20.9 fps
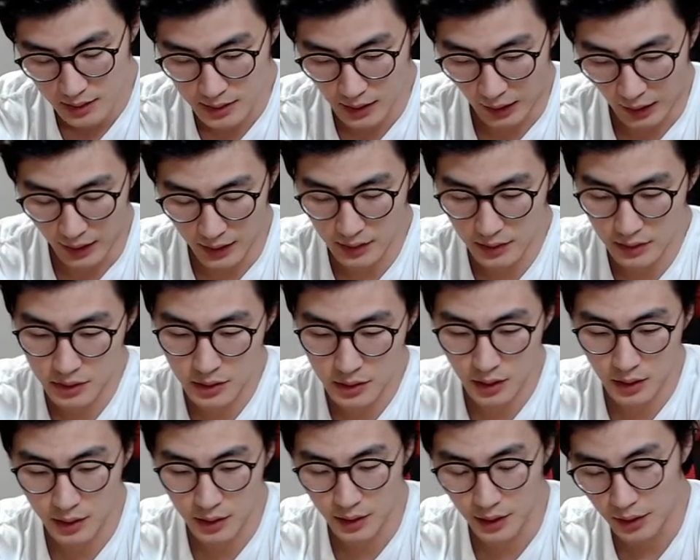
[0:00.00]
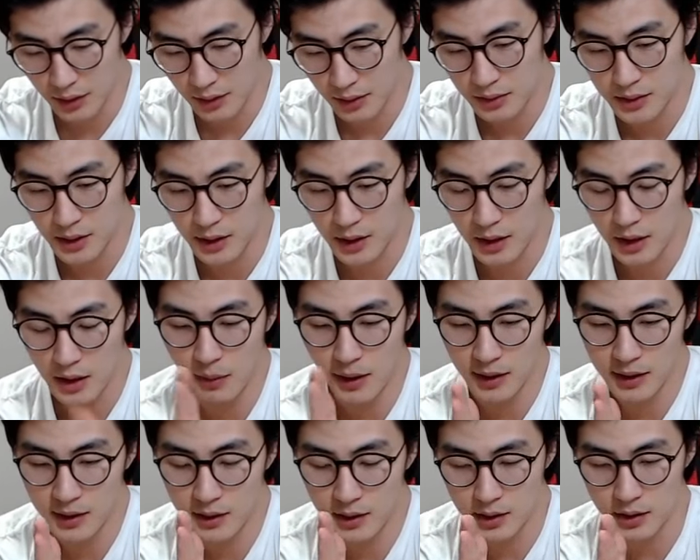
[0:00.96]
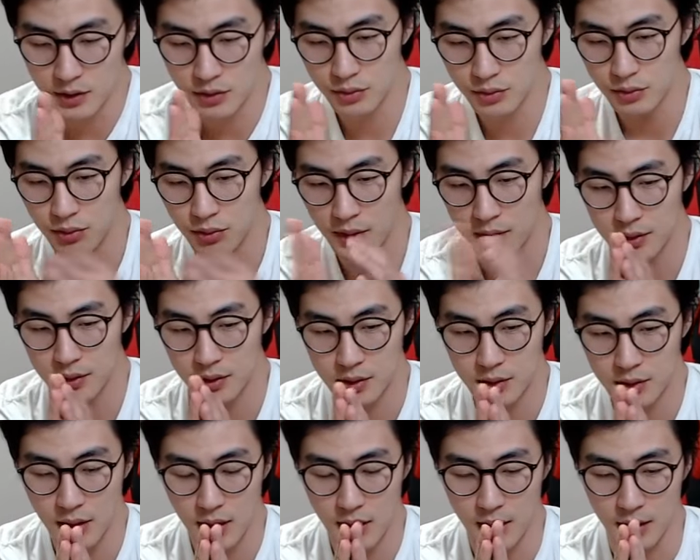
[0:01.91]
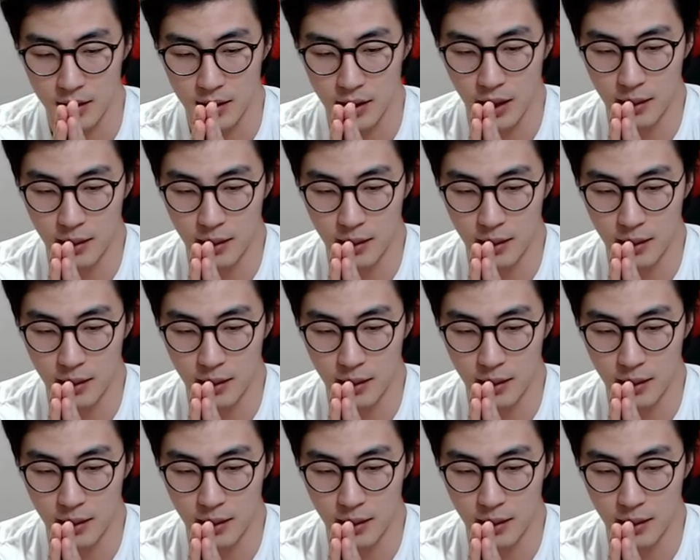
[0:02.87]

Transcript: 잘 들으셔야 돼요. 자, 일반인 기준으로 했을 때